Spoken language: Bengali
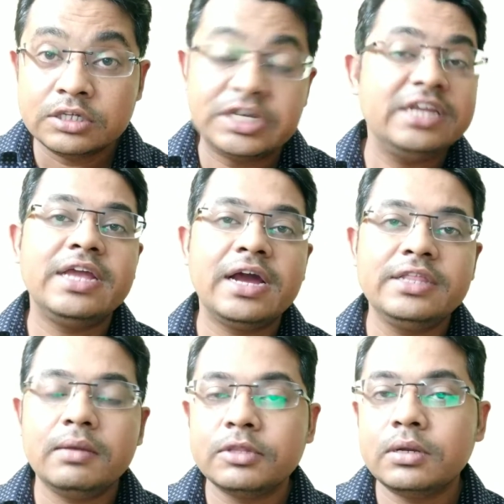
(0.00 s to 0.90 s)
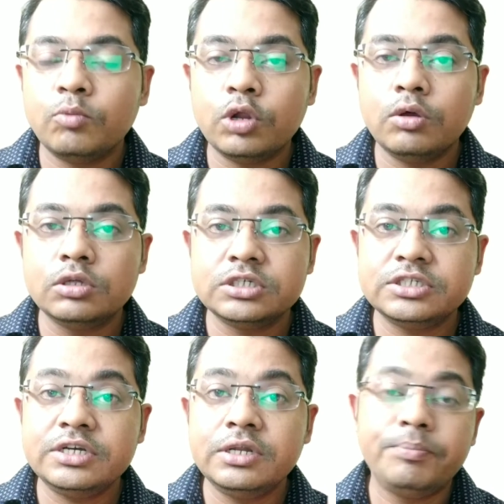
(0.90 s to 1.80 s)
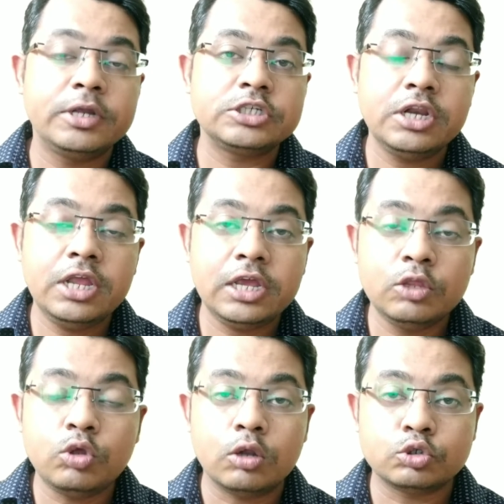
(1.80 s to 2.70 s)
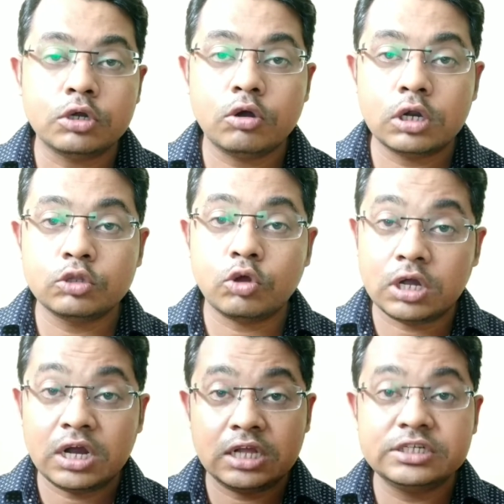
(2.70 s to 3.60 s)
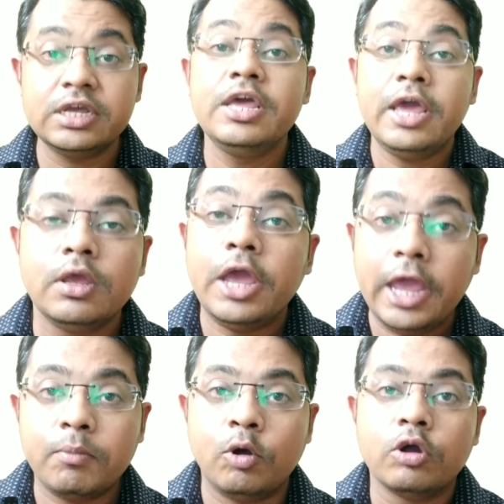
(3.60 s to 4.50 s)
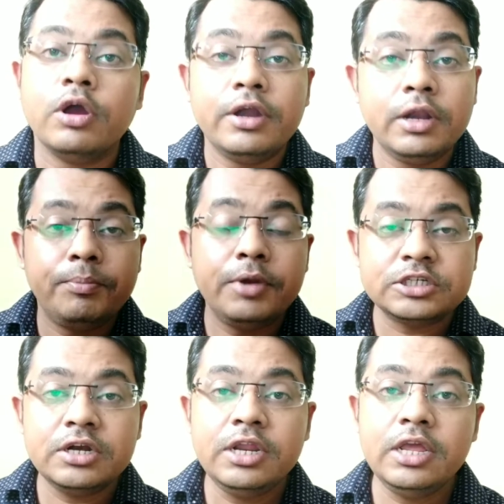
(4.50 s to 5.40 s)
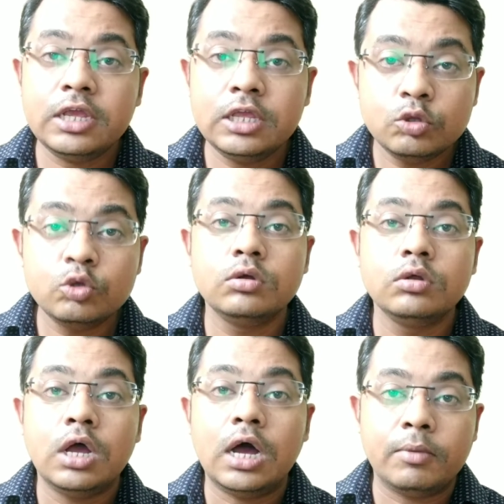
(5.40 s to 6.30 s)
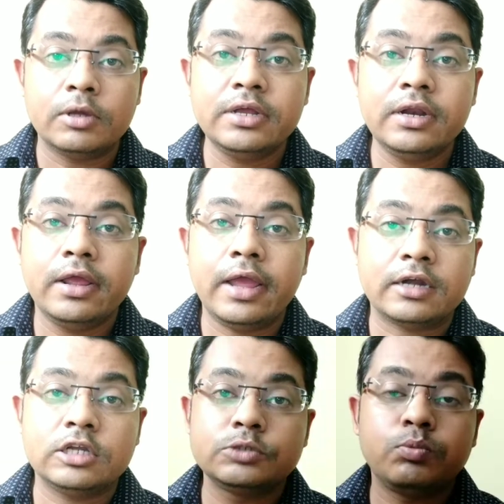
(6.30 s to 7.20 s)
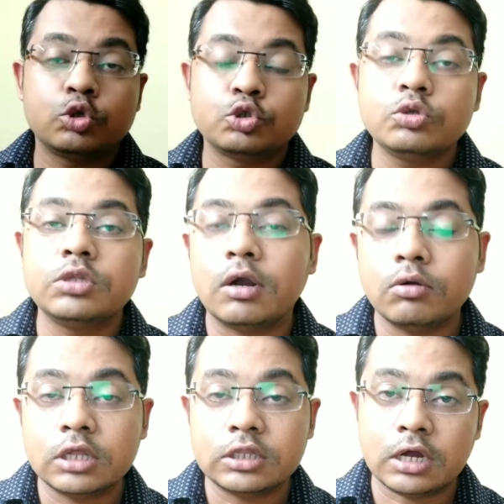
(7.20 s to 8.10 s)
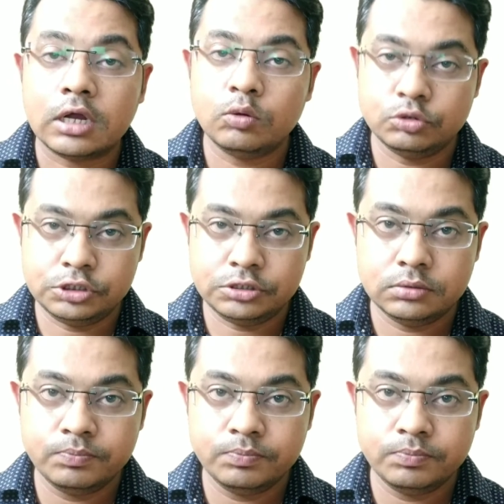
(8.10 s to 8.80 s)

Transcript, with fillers: সেই জায়গাতেই আমাদের মনে হয়েছে যে ডিপ্রেশন নিয়ে কিন্তু আলোচনা করার দরকার আছে এবং ডিপ্রেশন নিয়ে কিন্তু আমাদের একটা স্পষ্ট ধারণা থাকা উচিত